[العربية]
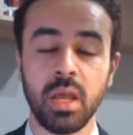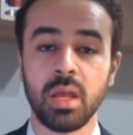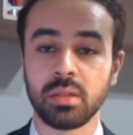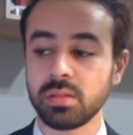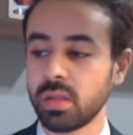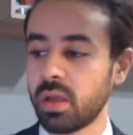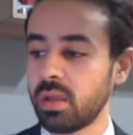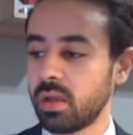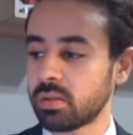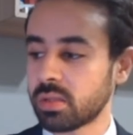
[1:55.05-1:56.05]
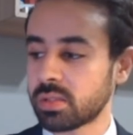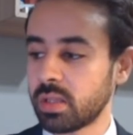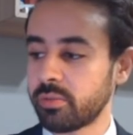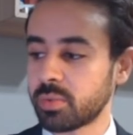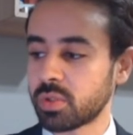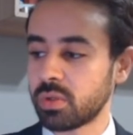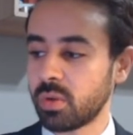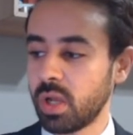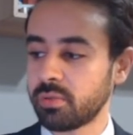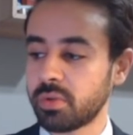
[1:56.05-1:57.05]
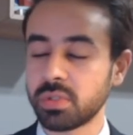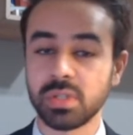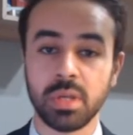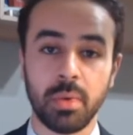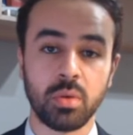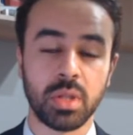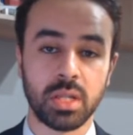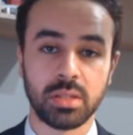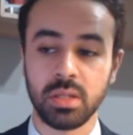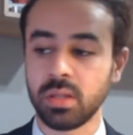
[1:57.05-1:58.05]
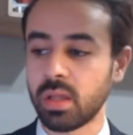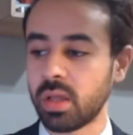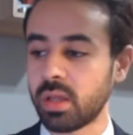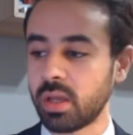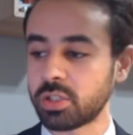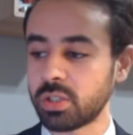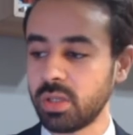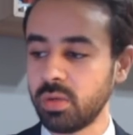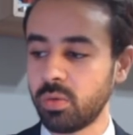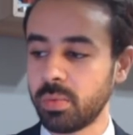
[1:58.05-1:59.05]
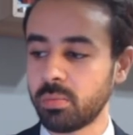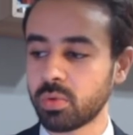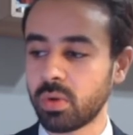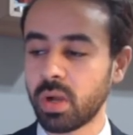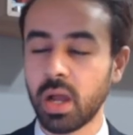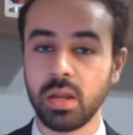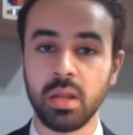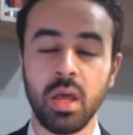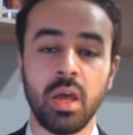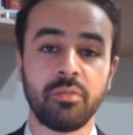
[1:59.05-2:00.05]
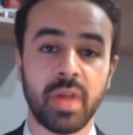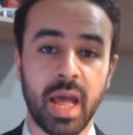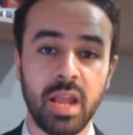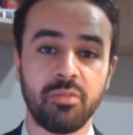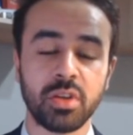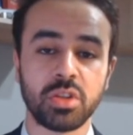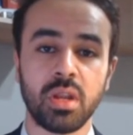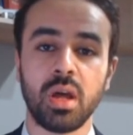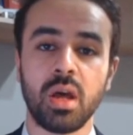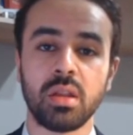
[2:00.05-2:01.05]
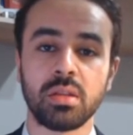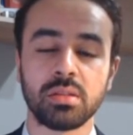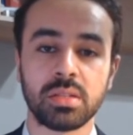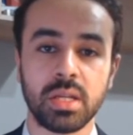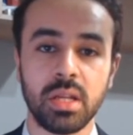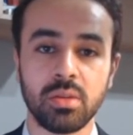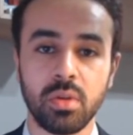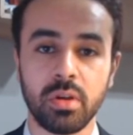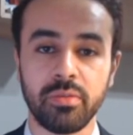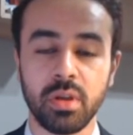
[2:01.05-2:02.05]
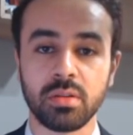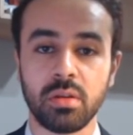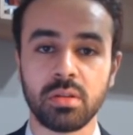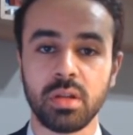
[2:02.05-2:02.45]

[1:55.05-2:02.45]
تصحيحيه تستهدف مستويات 1.37 20 آه، ومن المتوقع ان في حال فشل السريني دولار دولار في اختراق تلك